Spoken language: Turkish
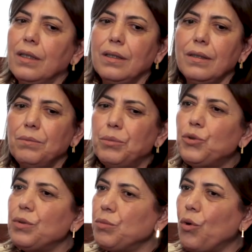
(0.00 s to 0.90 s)
E,
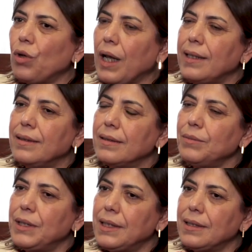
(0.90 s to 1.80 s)
bütün bu
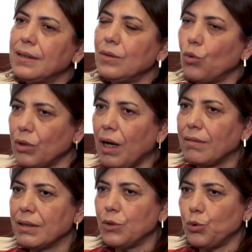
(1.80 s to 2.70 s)
olayları biz e, o
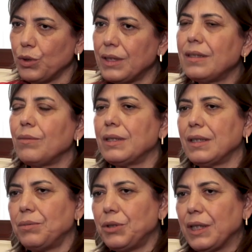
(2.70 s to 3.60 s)
davada çok
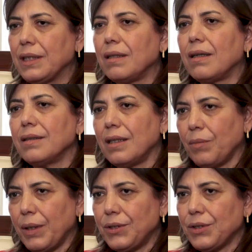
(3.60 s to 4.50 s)
sistematik bir şekilde
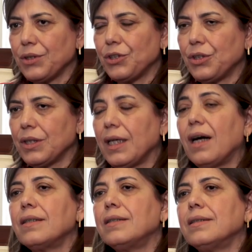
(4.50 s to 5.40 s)
anlatmaya çalıştık.
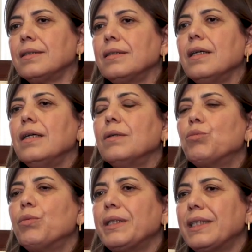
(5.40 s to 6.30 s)
Yargının
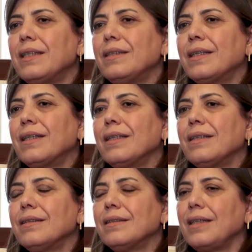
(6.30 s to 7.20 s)
bu
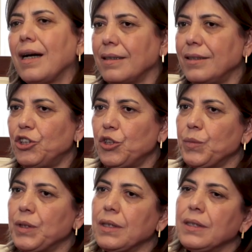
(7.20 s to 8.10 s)
meseledeki e,
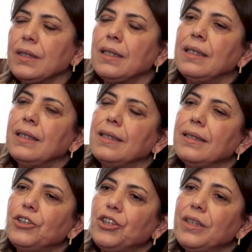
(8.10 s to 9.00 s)
yaklaşımını,
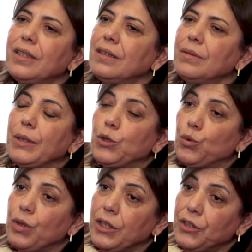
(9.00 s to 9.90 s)
e, şiddetin
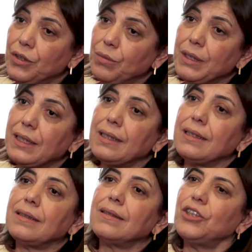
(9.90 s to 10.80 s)

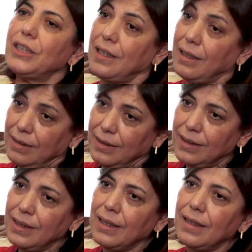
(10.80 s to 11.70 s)
meşrulaştırmasını,
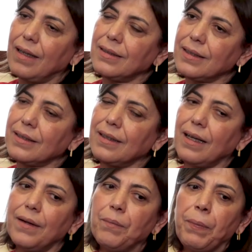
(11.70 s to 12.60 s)
cezasızlıkla
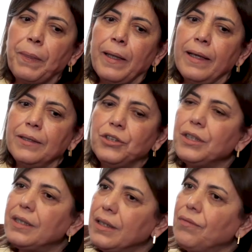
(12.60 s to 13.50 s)
aslında e,
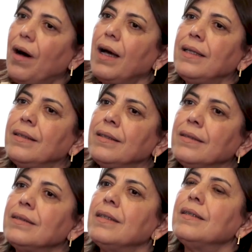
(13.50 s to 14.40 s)
şiddet
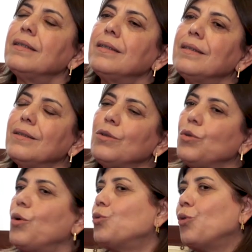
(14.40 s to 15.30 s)
failinin e,
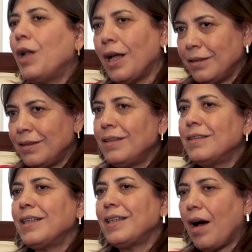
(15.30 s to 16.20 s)

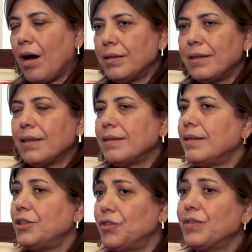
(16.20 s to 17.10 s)
ödüllendirildiğini, adeta
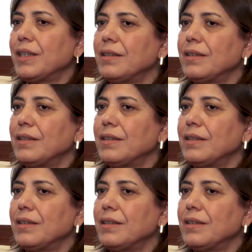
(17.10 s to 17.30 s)
teşvik